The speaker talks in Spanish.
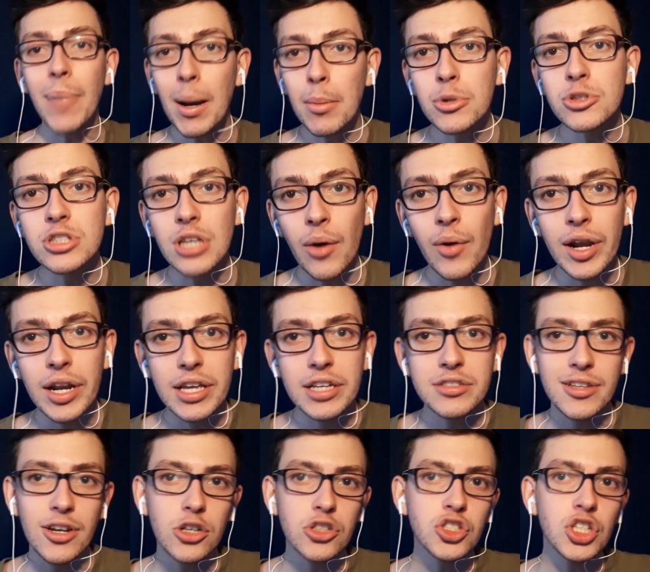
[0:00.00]
Vamos a ver
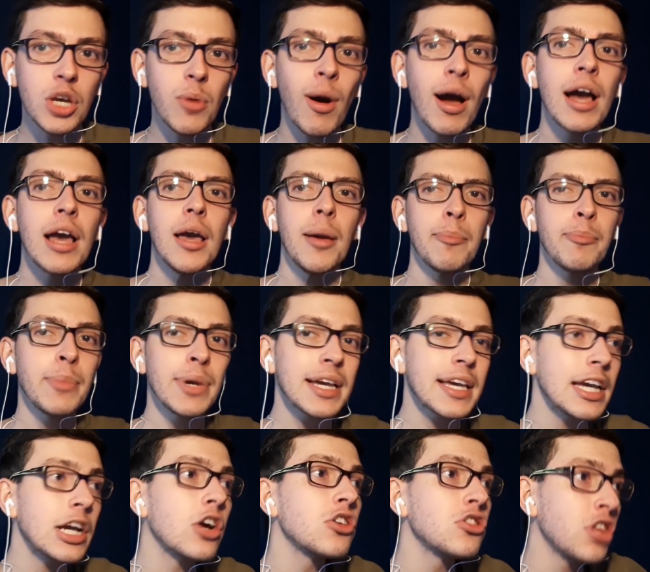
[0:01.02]
quién se lo lleva.
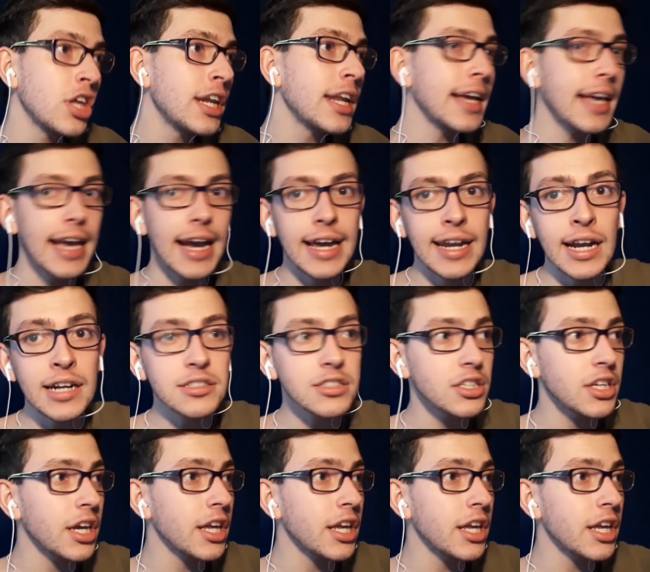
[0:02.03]
México tiene que ganar